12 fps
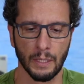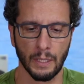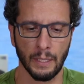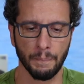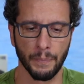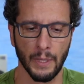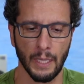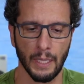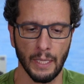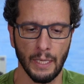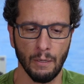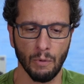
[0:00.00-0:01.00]
Tá?
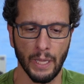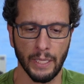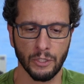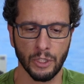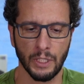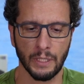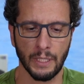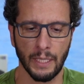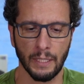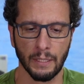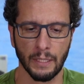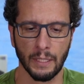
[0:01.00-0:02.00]
Ele é um LED que
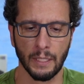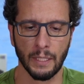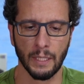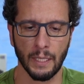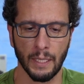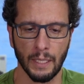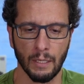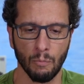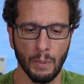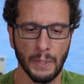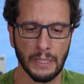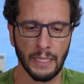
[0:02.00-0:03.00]
tem ah,
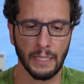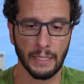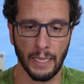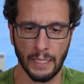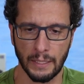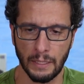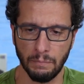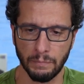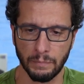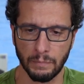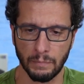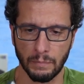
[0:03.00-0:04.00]
uma bateria interna,
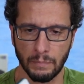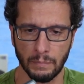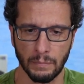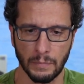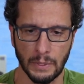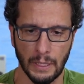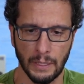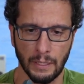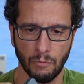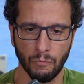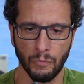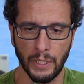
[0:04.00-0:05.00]
tá?
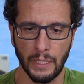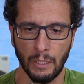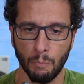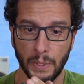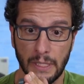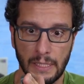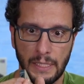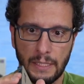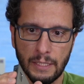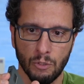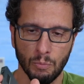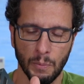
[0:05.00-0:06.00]
então ele não
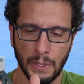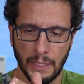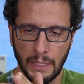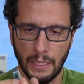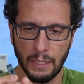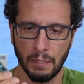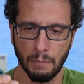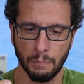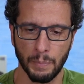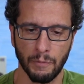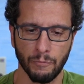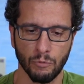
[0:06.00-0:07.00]
precisa de uma bateria
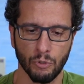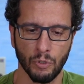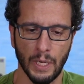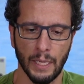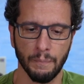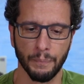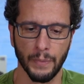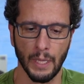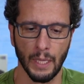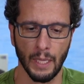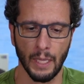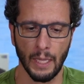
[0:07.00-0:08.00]
para funcionar.
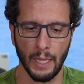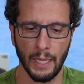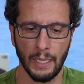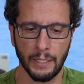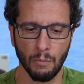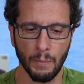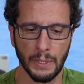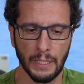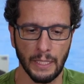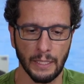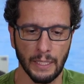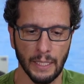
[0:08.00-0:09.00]
Ele tem uma
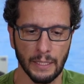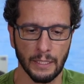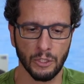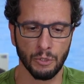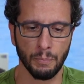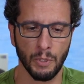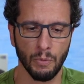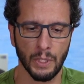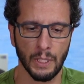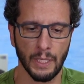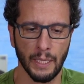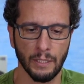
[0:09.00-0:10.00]
bateria interna de
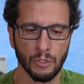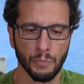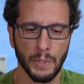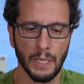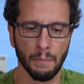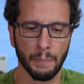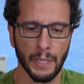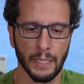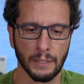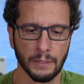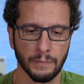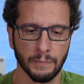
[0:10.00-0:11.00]
1500
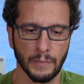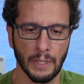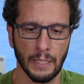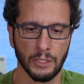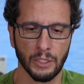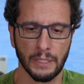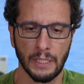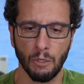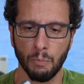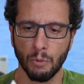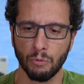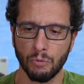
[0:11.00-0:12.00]
mAh, tá? de
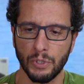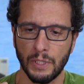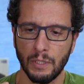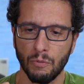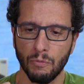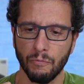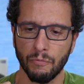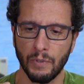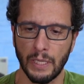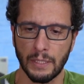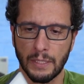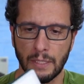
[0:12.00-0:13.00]
5.5
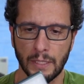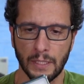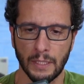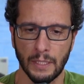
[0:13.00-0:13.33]
watts.